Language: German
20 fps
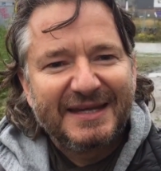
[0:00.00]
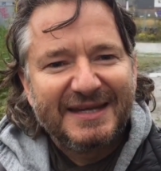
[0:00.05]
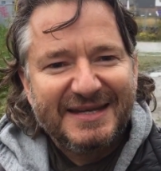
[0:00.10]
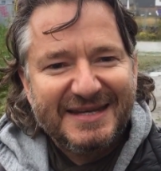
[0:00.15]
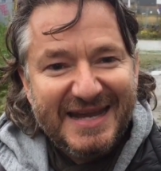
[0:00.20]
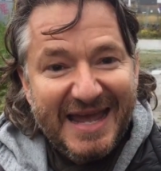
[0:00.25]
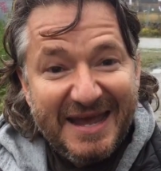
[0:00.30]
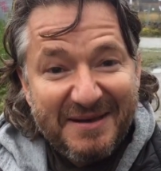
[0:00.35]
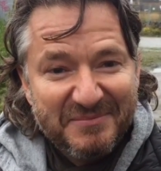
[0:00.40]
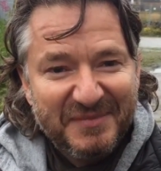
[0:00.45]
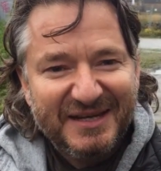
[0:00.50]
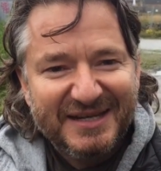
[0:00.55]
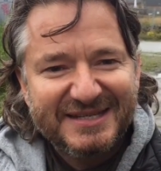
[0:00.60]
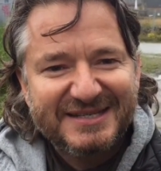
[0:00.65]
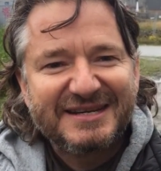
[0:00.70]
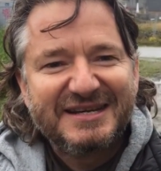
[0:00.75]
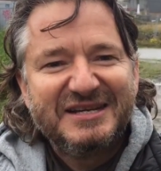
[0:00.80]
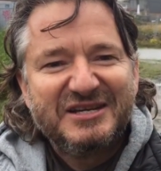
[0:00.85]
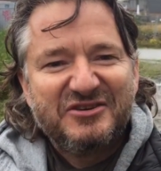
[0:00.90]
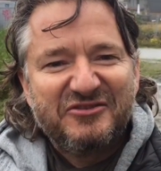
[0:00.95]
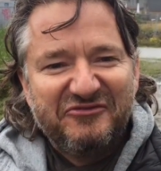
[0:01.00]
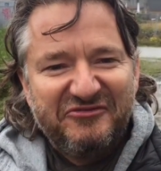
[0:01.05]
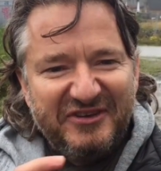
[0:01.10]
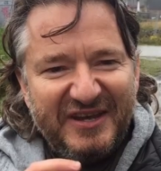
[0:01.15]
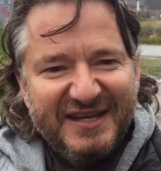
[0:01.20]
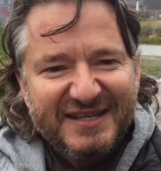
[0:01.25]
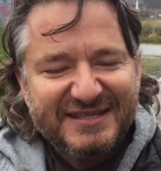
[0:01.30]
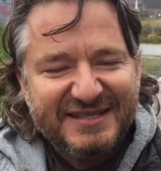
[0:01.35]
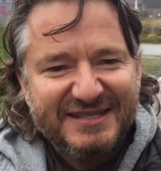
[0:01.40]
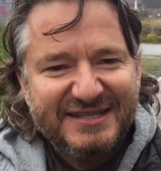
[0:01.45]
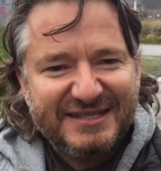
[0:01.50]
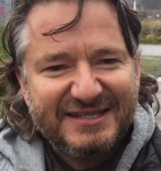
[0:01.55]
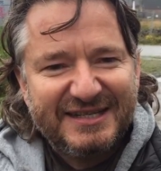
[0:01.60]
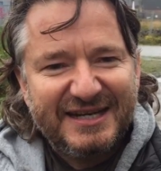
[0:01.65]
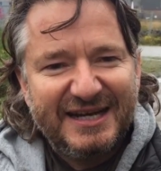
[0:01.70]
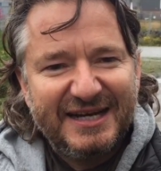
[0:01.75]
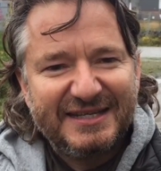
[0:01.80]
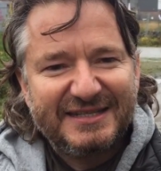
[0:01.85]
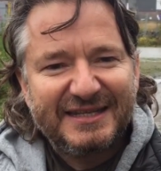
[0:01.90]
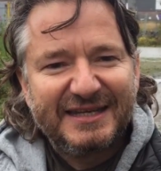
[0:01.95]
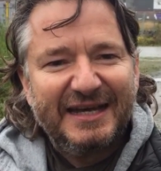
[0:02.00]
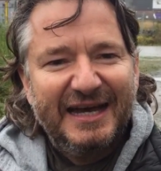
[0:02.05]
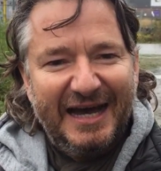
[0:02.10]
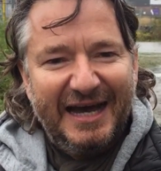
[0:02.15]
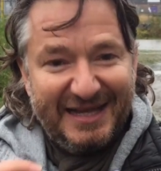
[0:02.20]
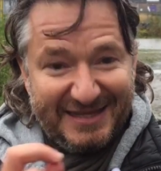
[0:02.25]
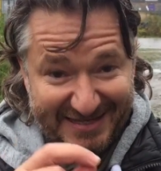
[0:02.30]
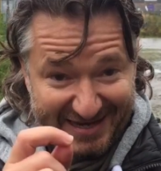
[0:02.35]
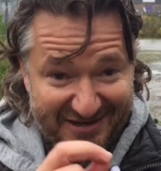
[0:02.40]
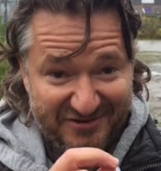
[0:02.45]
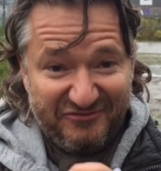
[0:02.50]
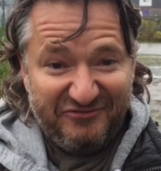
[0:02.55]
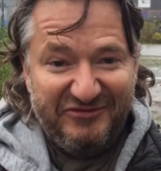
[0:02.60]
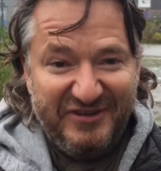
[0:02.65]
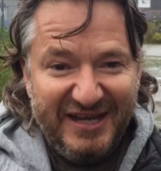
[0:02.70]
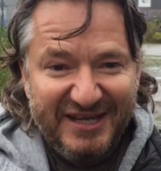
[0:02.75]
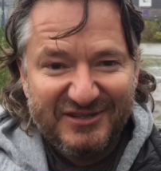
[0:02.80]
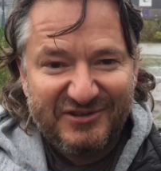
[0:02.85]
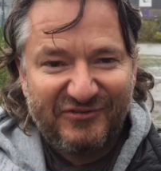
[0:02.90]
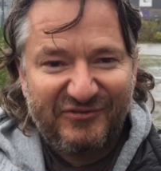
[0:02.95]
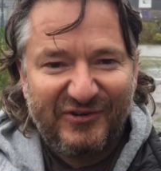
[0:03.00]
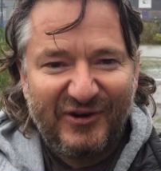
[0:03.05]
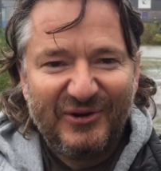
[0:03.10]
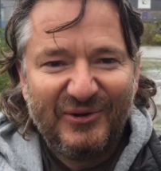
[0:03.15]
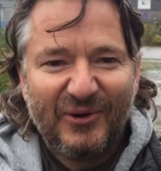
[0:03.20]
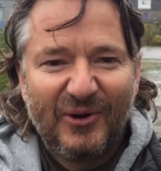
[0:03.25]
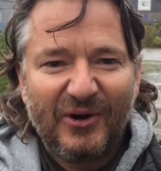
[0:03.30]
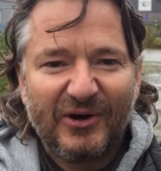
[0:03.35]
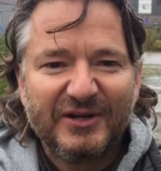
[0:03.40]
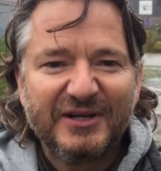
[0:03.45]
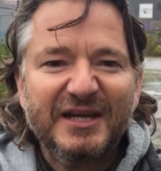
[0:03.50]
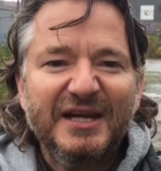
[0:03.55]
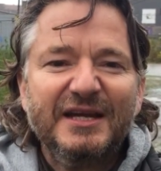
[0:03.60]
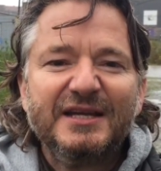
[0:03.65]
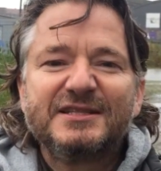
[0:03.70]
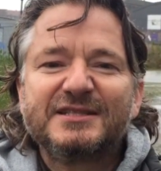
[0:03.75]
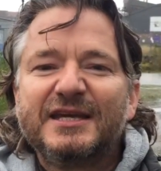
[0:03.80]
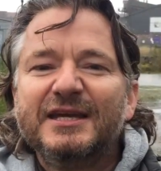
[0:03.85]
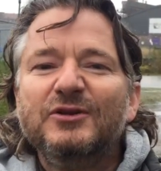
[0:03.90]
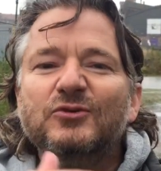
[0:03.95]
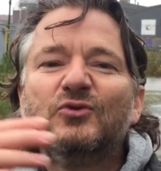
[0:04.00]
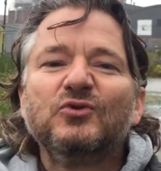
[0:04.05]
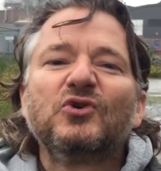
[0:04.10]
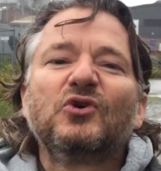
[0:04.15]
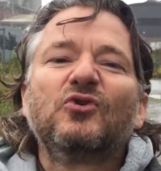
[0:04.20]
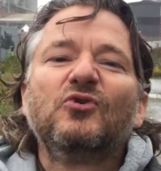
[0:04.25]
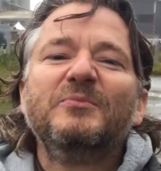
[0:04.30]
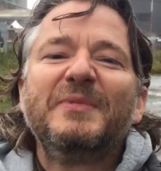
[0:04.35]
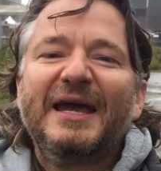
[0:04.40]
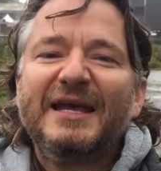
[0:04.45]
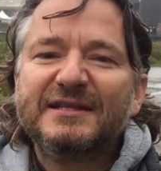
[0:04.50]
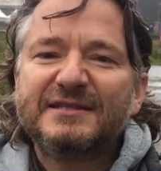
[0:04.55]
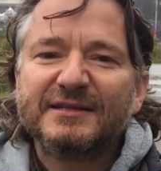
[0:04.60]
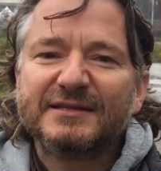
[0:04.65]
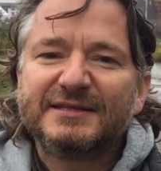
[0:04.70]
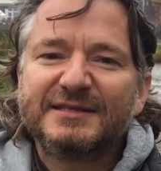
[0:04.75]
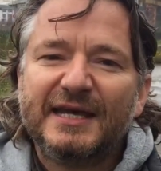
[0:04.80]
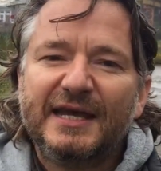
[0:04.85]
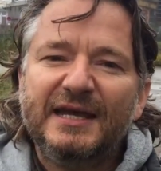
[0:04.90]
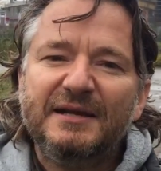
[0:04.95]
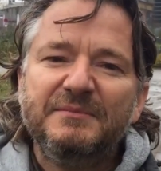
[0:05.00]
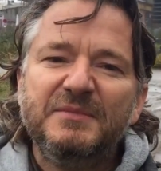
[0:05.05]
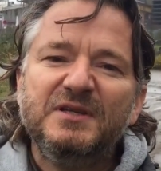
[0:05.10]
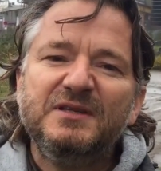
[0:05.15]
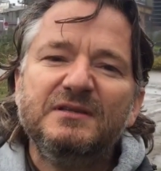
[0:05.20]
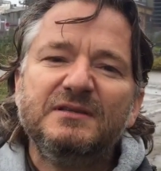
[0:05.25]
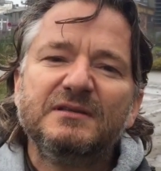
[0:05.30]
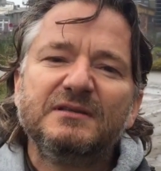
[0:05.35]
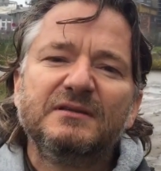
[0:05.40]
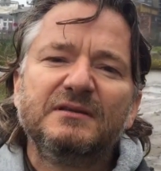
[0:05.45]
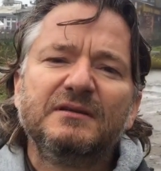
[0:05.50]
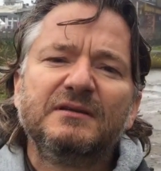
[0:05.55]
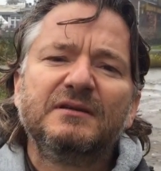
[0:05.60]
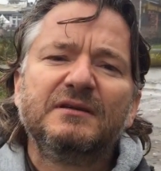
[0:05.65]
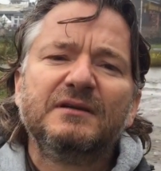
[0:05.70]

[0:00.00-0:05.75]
Nämlich Wertigkeit hat an Wert verloren. Es geht nur noch um Entertainment.